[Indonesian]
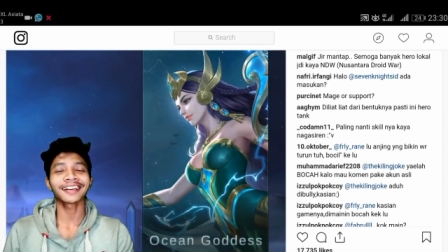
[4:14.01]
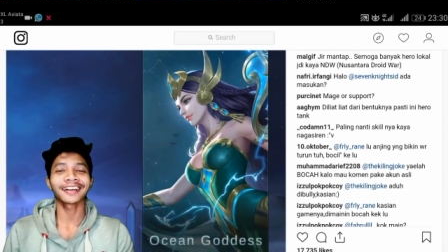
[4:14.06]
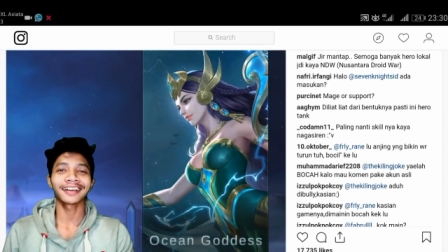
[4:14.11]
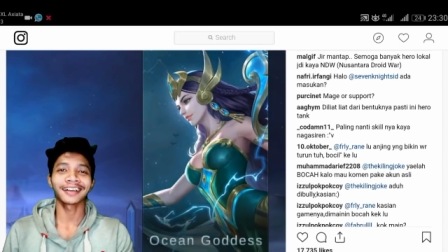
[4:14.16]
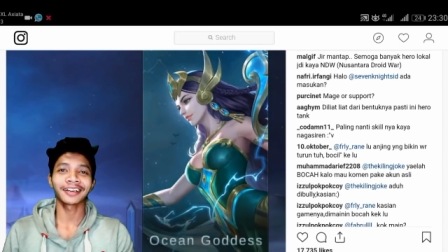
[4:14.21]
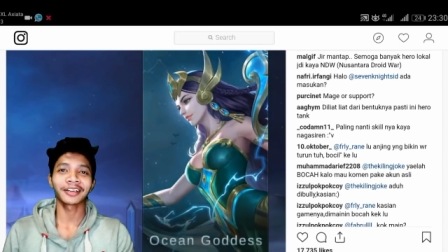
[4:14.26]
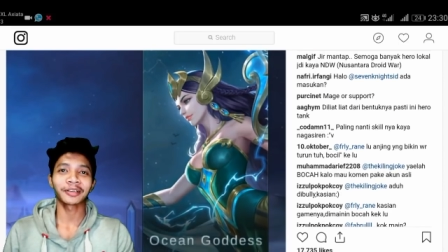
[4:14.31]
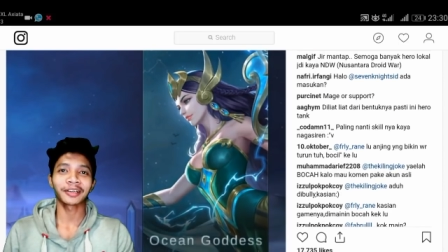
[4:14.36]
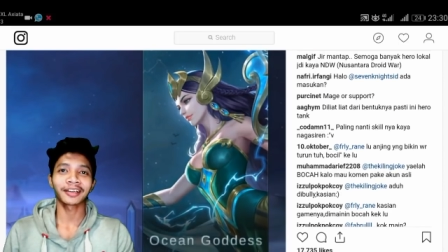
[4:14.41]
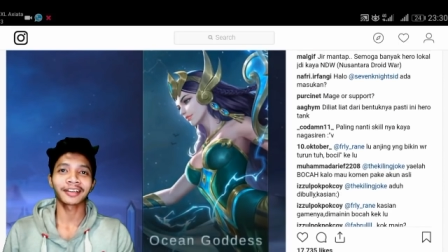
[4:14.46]

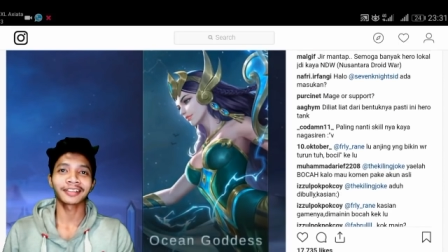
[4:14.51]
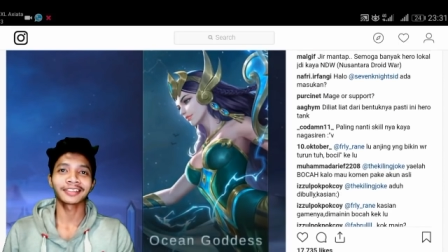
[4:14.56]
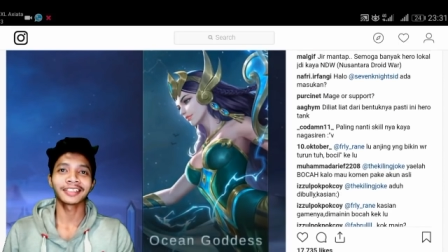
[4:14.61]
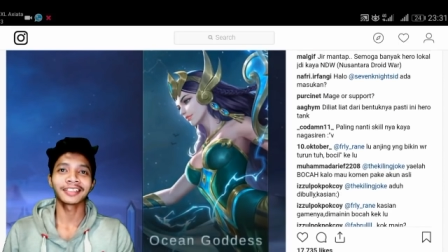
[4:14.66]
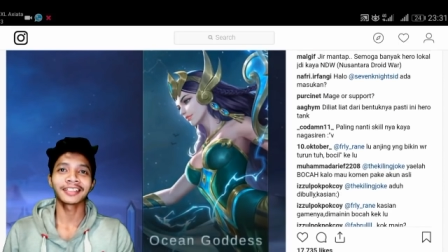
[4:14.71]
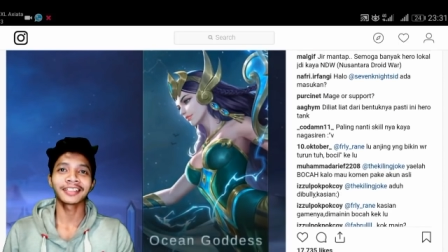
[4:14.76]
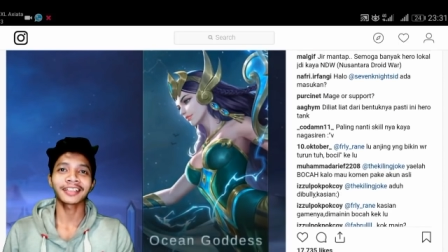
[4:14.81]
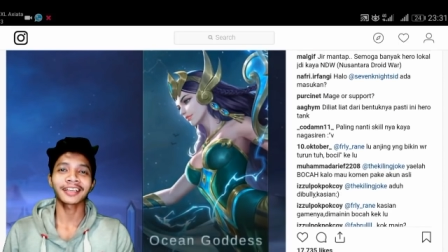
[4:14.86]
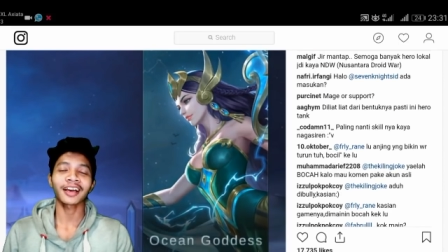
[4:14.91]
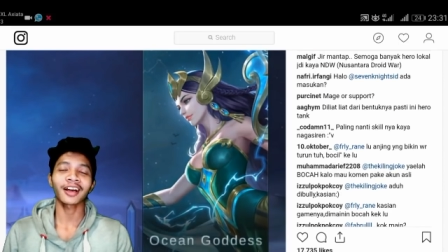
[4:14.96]
Uh,
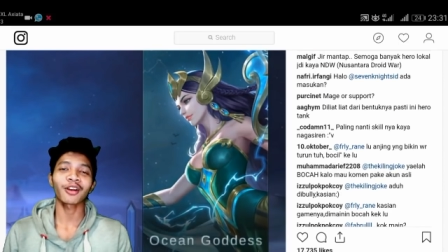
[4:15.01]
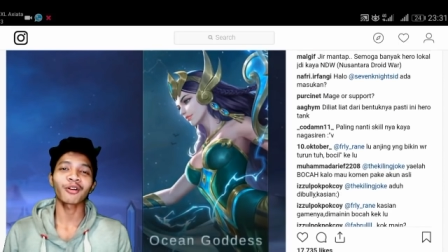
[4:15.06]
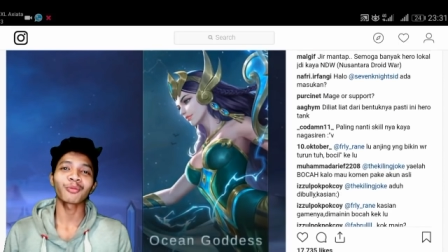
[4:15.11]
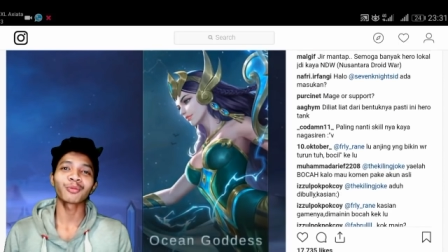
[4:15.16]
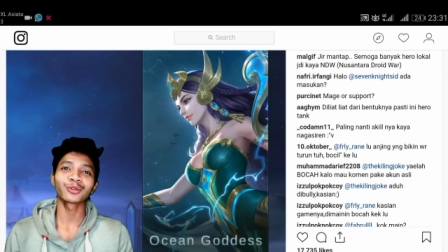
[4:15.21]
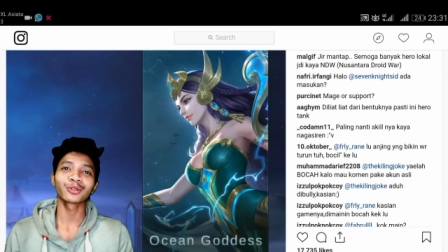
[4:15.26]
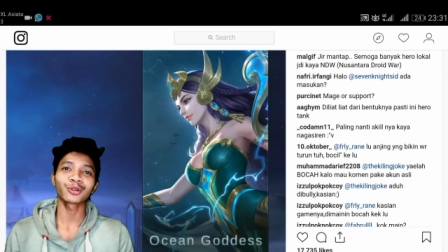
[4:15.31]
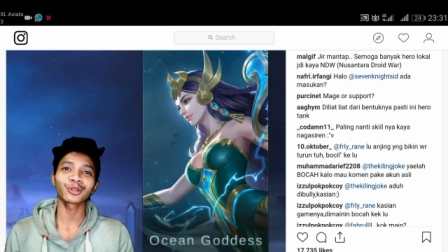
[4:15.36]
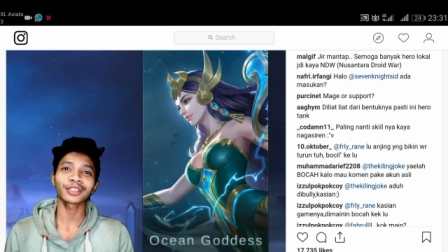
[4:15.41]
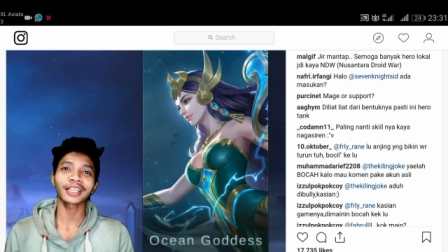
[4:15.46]
jadi kalau
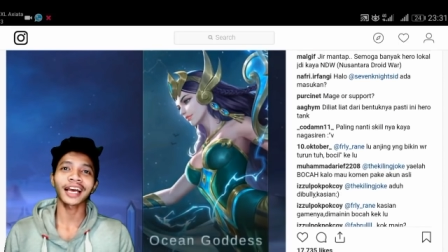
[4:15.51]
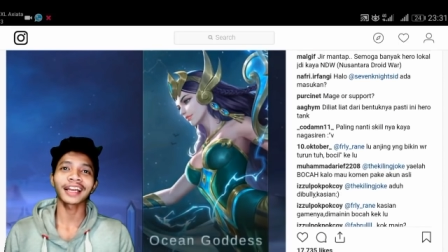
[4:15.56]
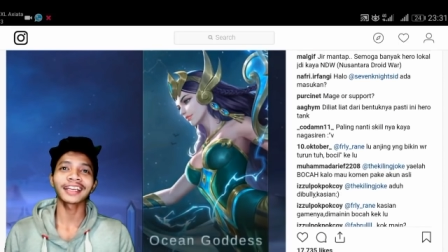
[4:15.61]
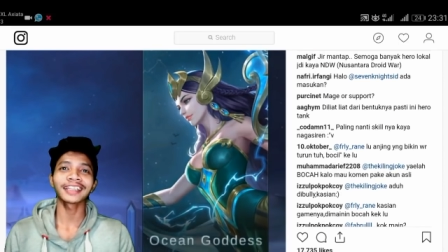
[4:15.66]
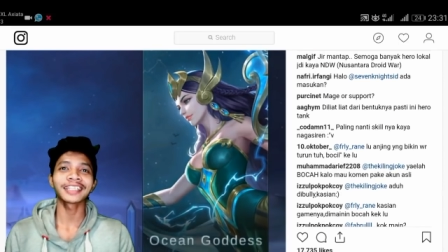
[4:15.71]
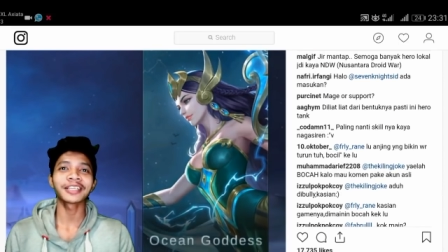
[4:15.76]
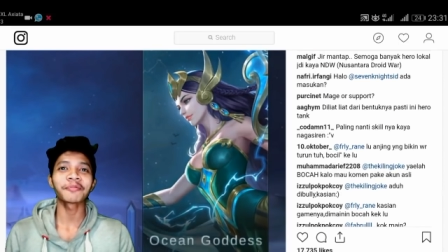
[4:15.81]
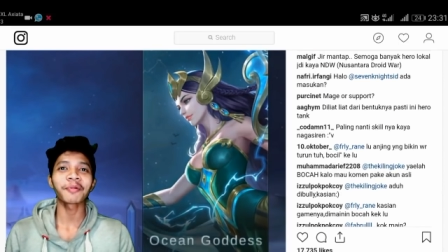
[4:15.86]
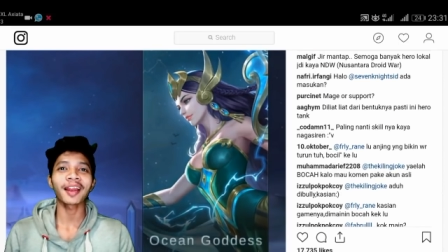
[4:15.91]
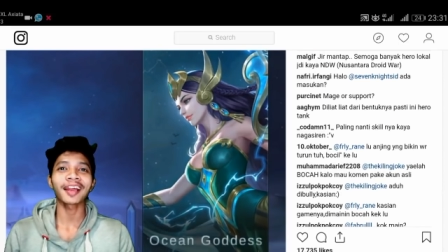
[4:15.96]
menurut
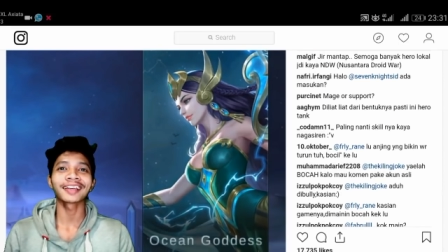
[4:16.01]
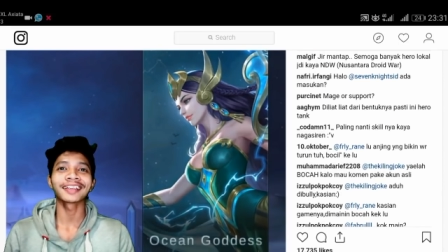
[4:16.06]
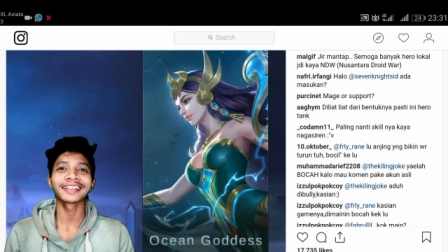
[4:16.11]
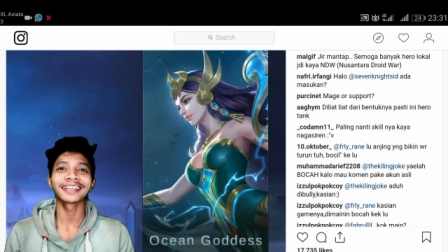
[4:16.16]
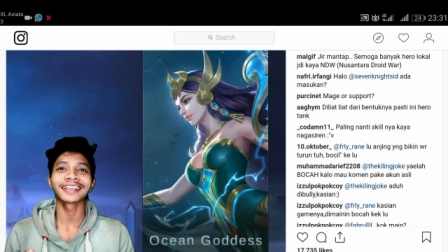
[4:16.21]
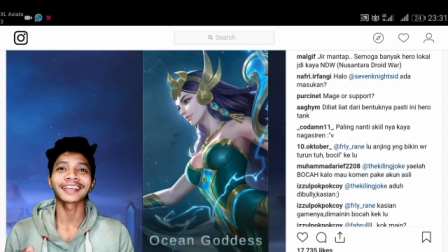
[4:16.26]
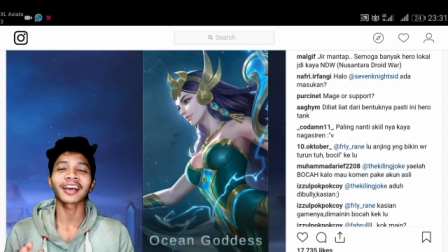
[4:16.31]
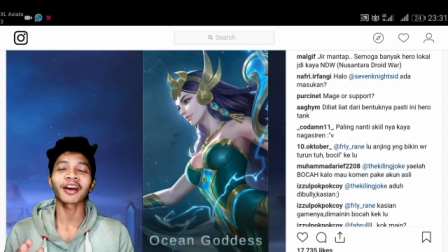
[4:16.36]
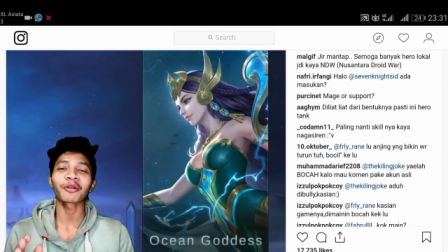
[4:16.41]
kalian gimana nih?